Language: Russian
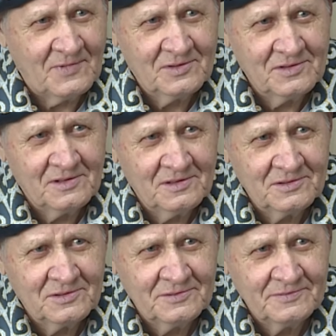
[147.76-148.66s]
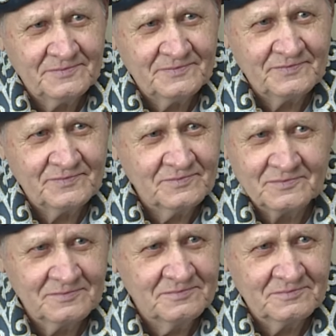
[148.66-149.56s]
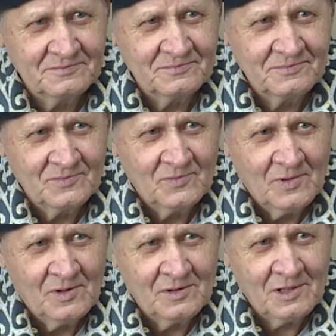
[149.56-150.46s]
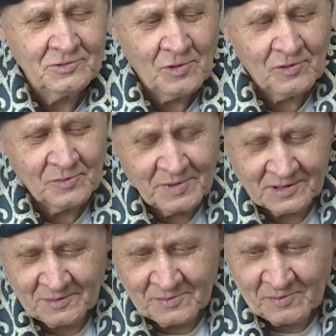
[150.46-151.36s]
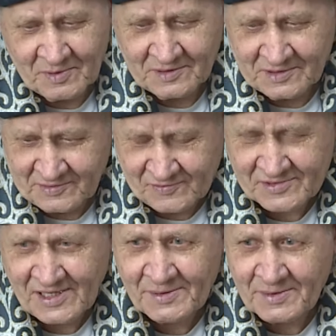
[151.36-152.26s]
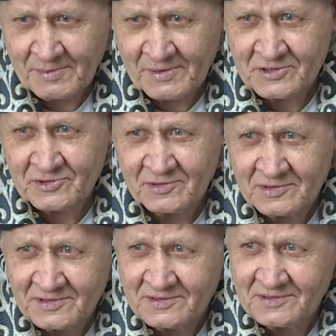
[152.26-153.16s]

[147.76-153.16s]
Нет, никто. Никто? Да сколько мне там было? С армии пришел.